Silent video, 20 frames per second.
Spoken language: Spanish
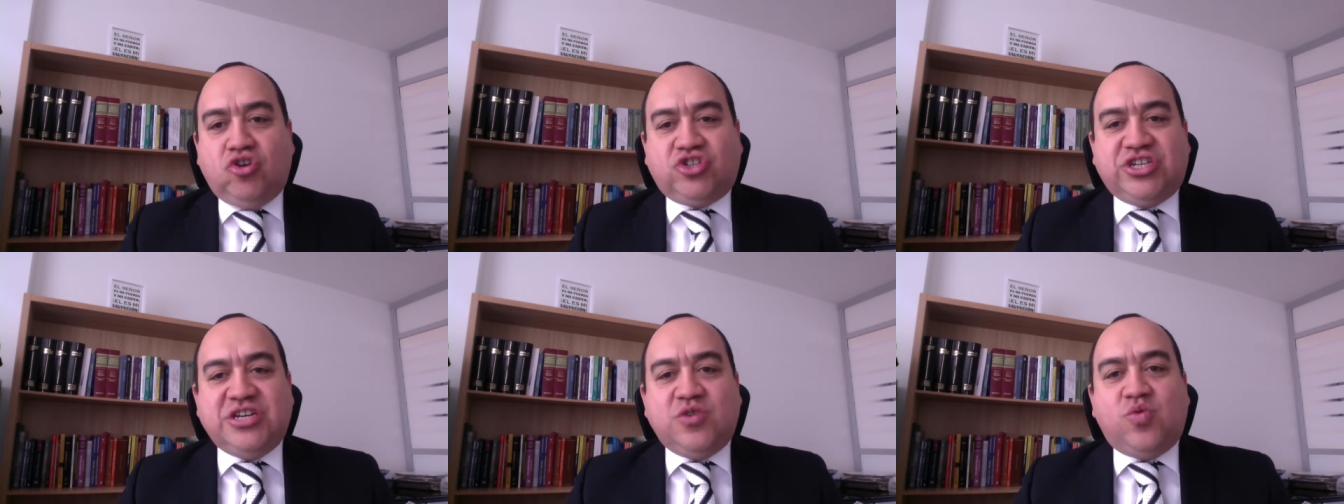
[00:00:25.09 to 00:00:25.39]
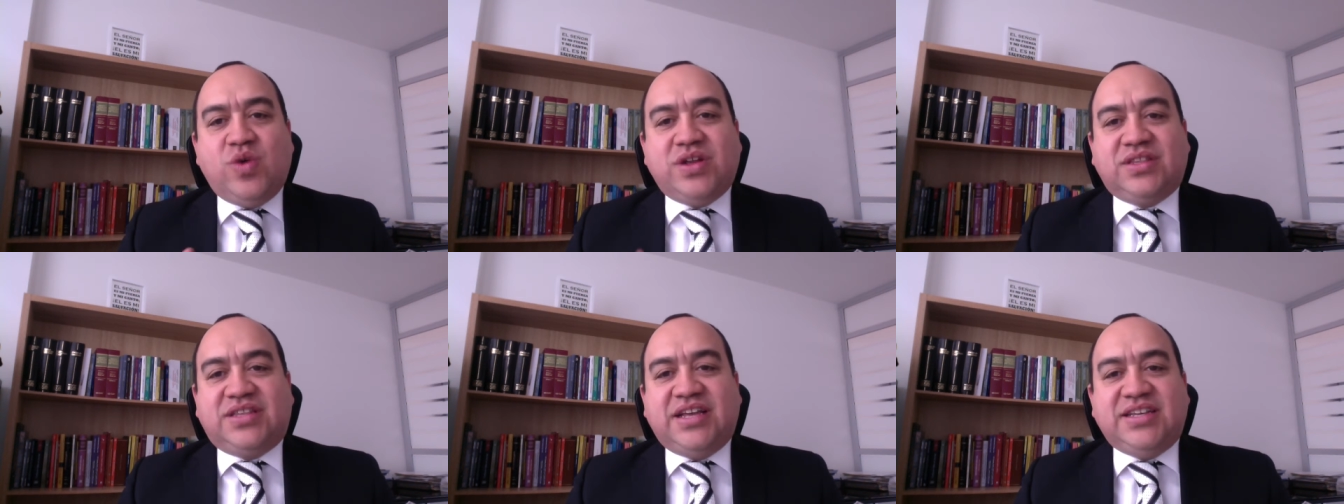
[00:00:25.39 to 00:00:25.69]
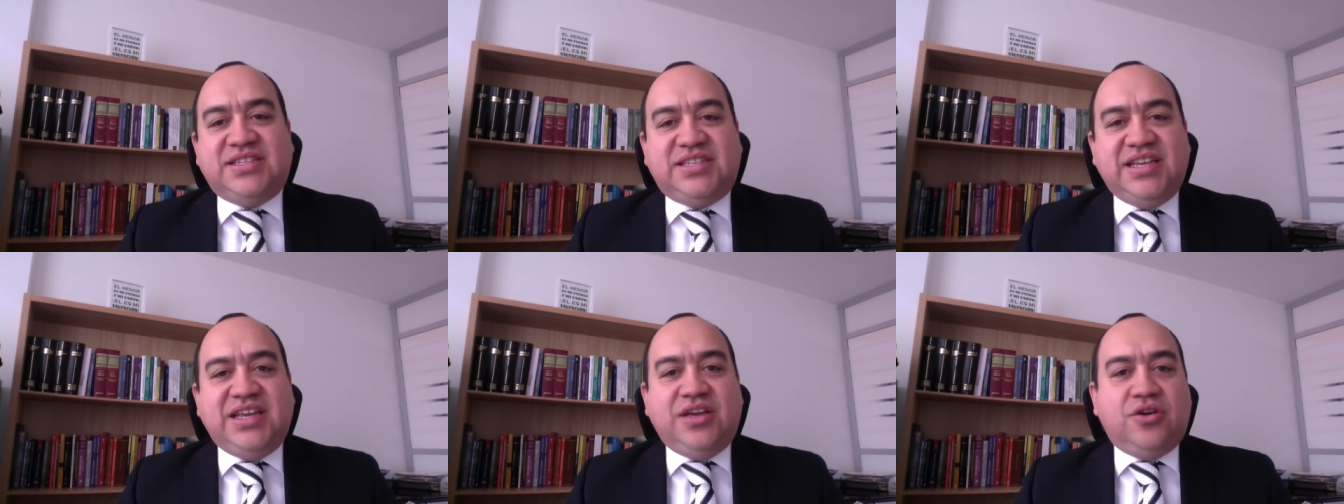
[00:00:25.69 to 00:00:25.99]

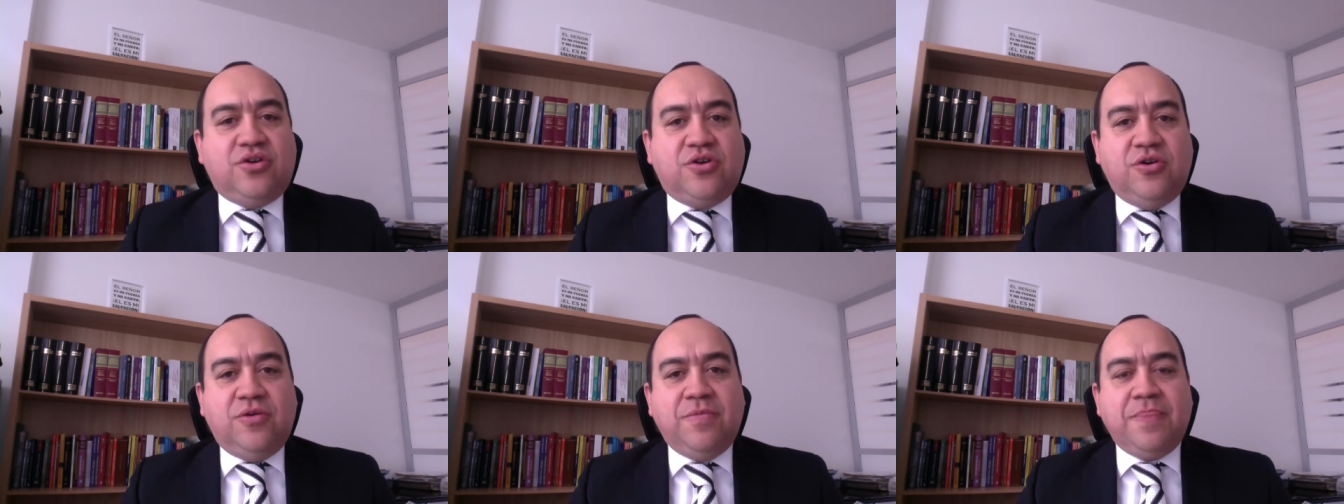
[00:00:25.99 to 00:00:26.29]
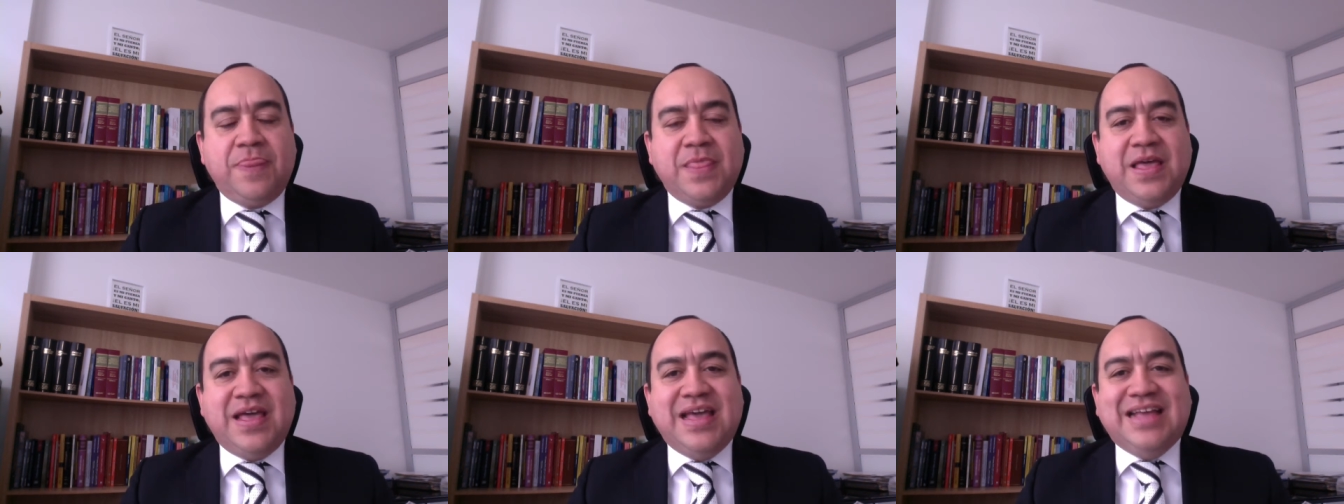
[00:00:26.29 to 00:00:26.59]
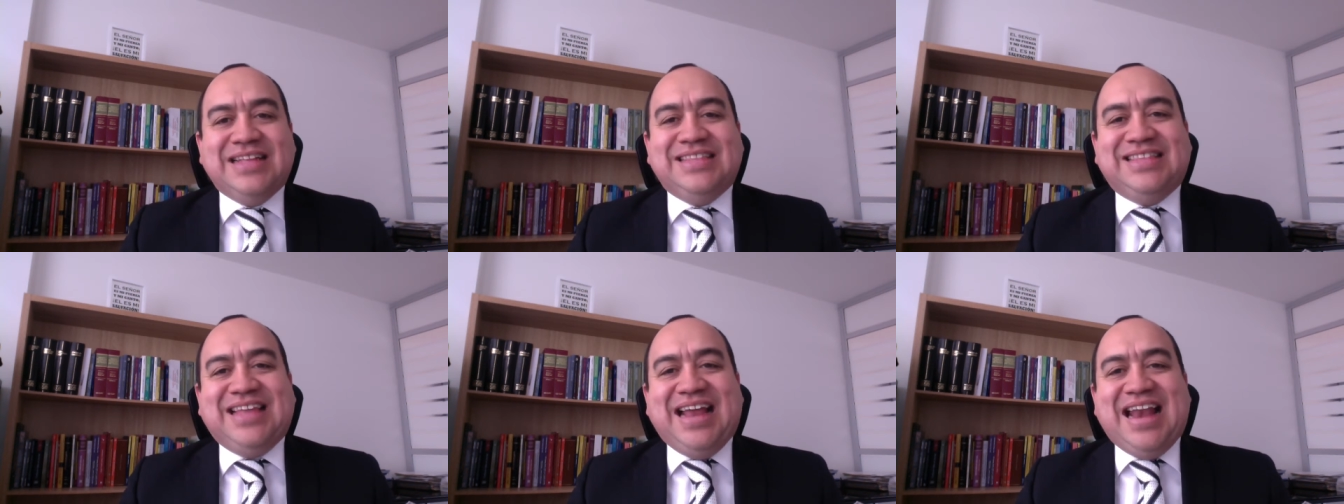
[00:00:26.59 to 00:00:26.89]
55
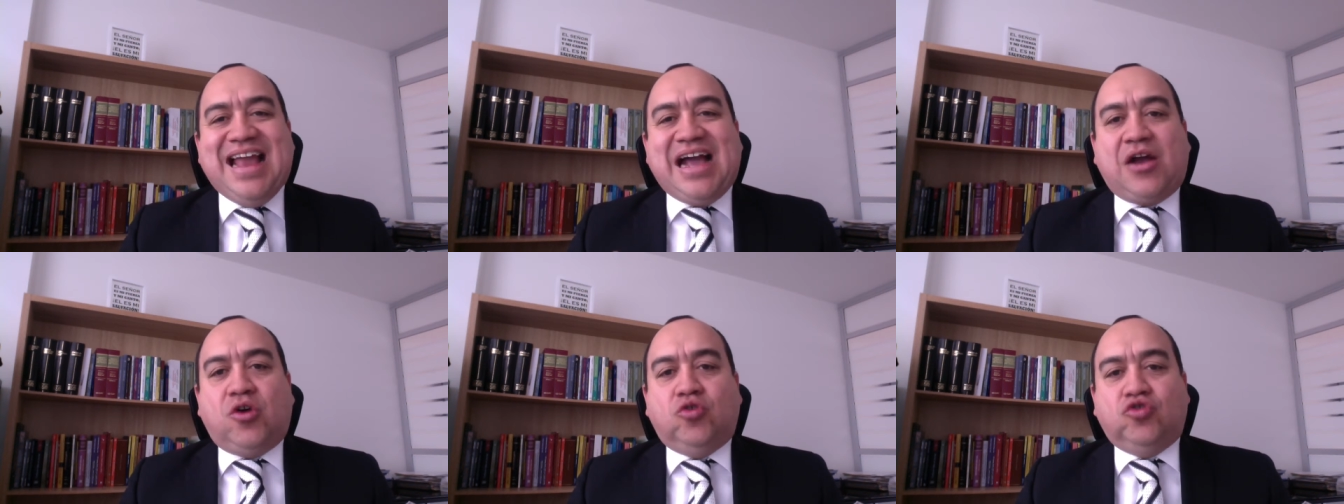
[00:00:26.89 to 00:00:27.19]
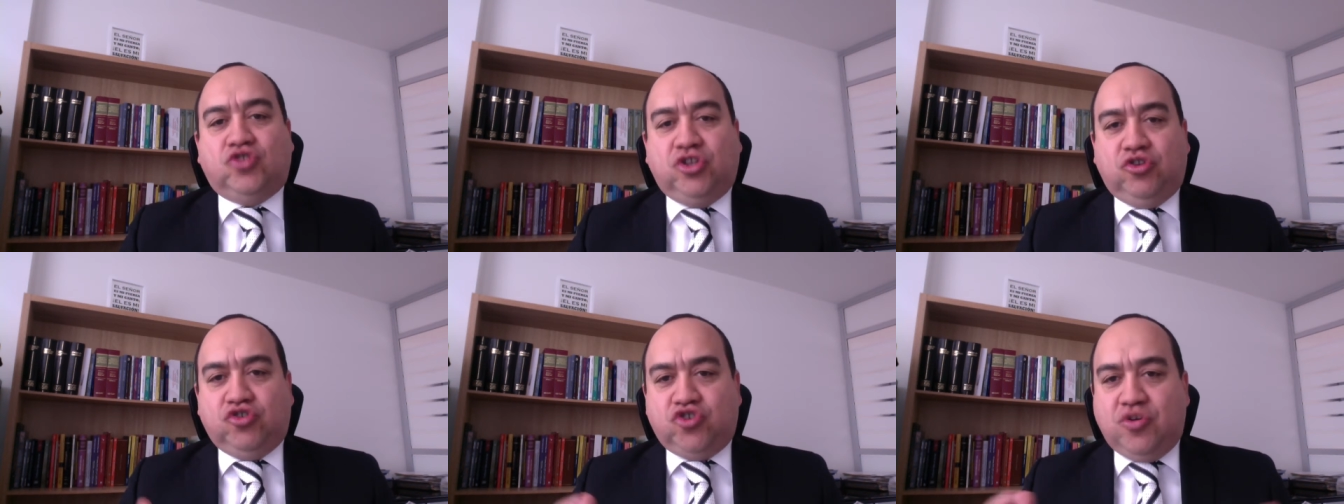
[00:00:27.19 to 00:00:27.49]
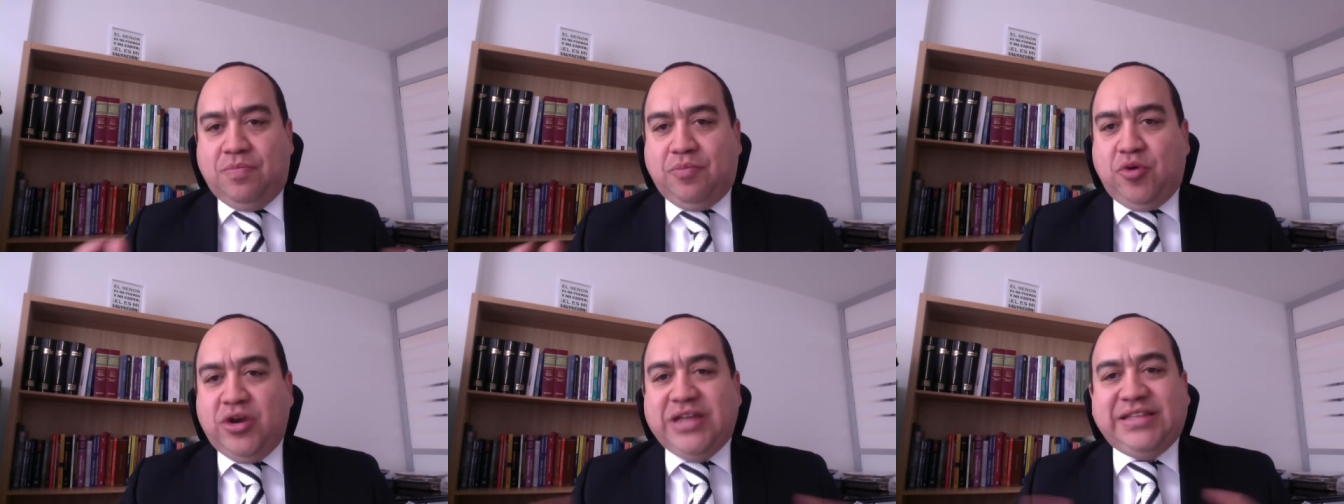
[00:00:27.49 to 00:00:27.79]
de la
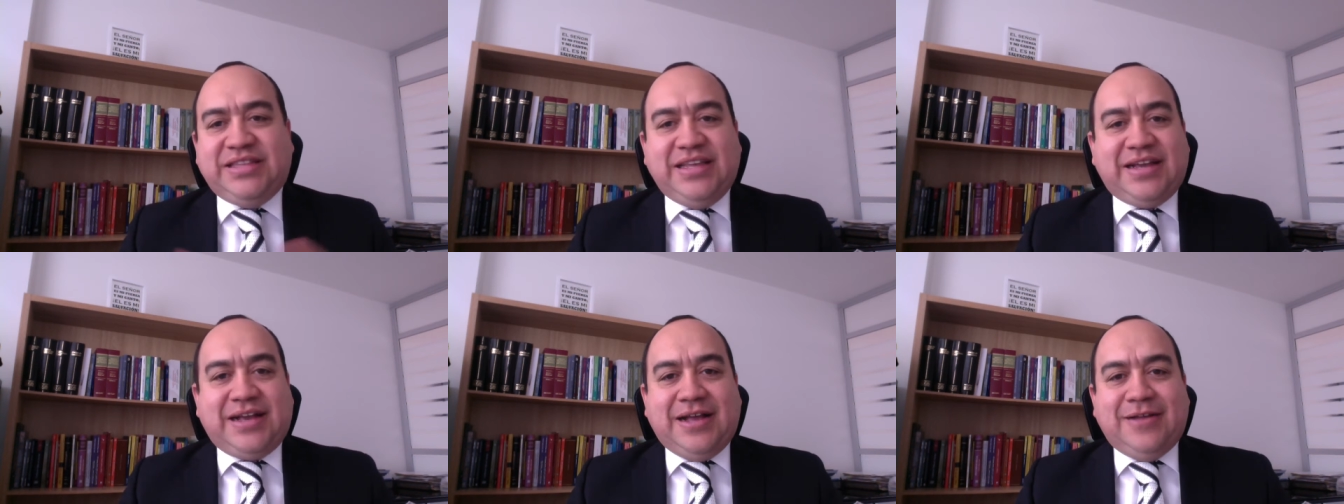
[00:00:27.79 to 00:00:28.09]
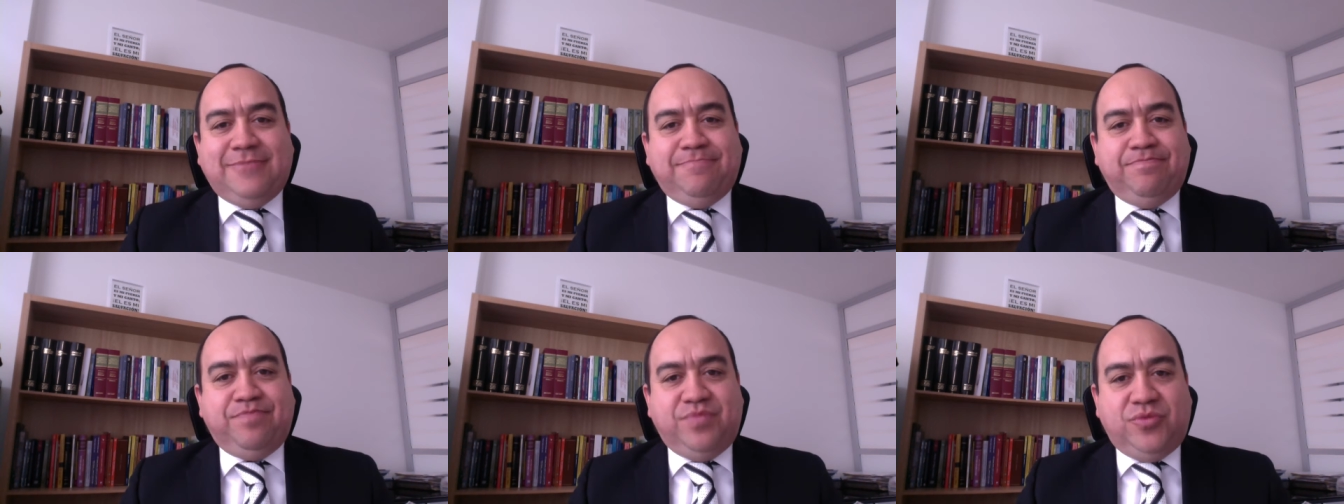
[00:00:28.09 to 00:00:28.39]
Constitución Política,